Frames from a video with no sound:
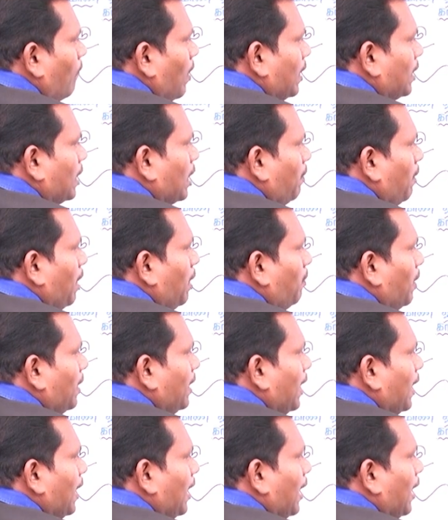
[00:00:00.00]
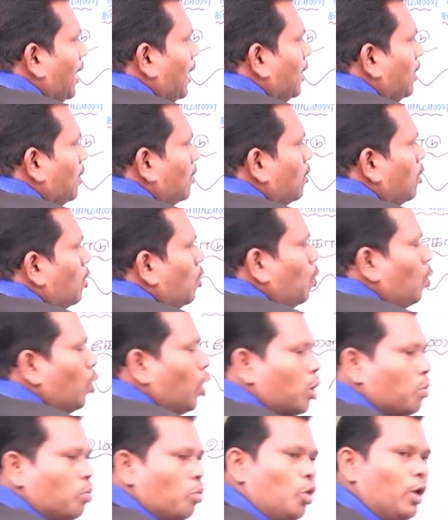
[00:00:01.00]
வட்டம் என்பது என்ன
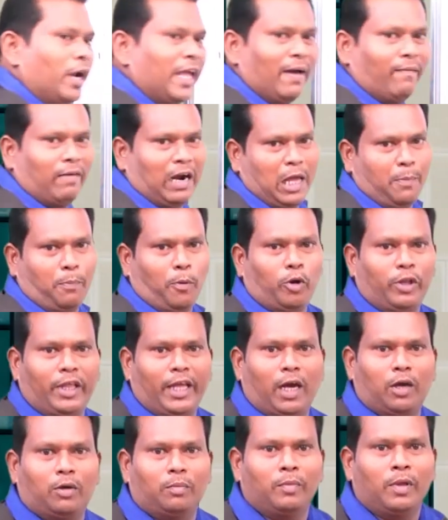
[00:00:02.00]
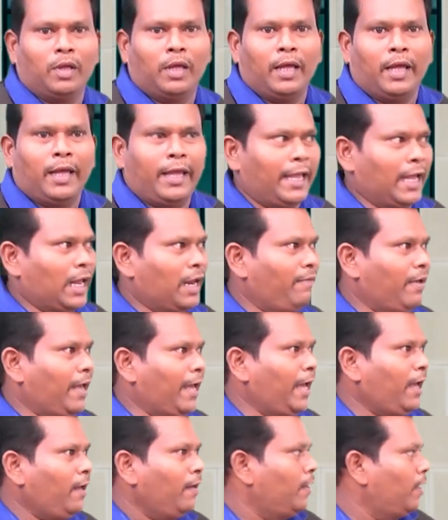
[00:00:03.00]
ஒரு மூடிய வலைப்பகுதியாகும்
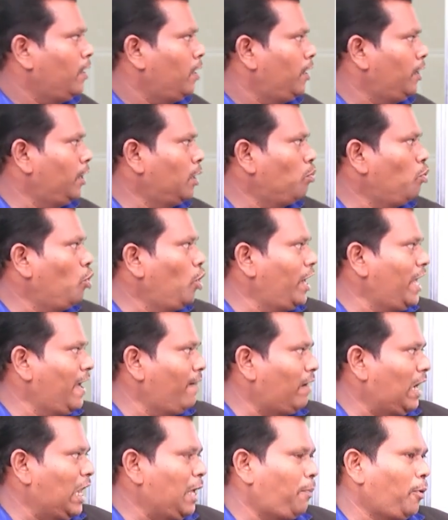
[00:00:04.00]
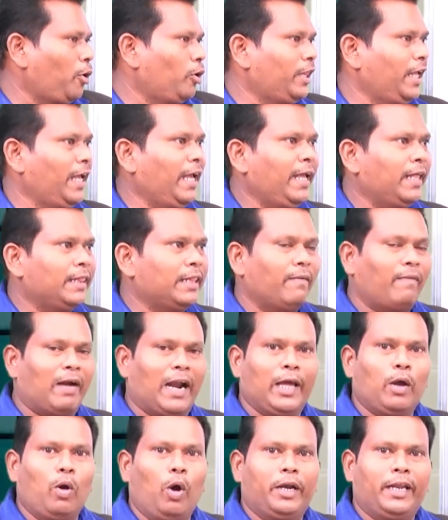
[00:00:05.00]
எனவே இந்த மூடிய வலைப்பகுதி இந்த
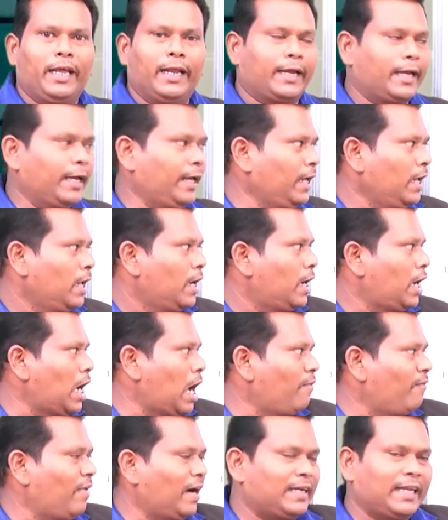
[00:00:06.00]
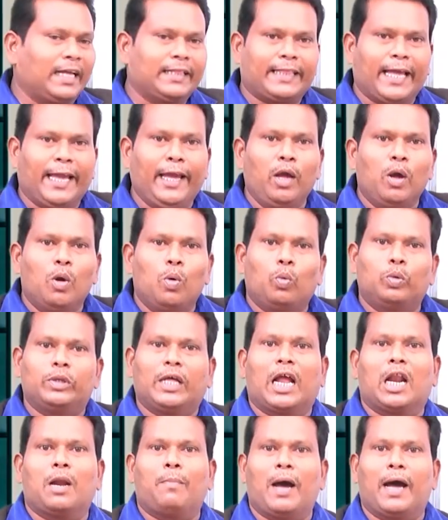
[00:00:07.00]
வளைகோட்டிற்கு நாம் வட்டத்தை
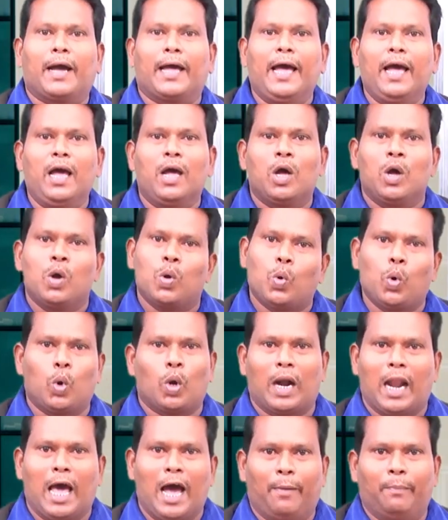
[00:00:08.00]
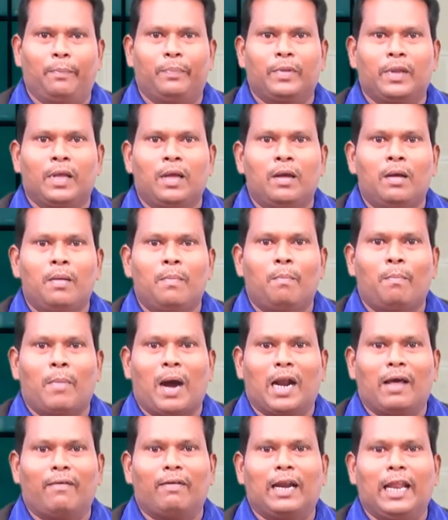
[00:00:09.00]
உதாரணமாக கூறலாம்
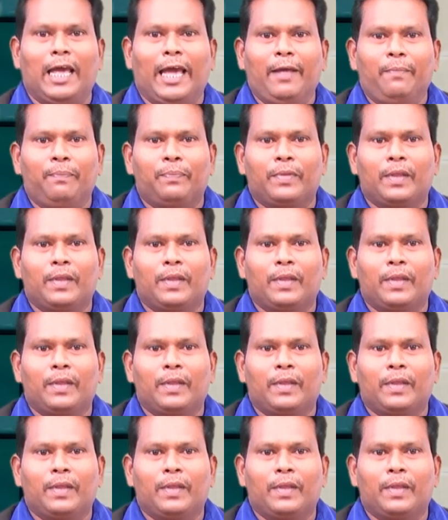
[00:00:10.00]
மாணவர்களே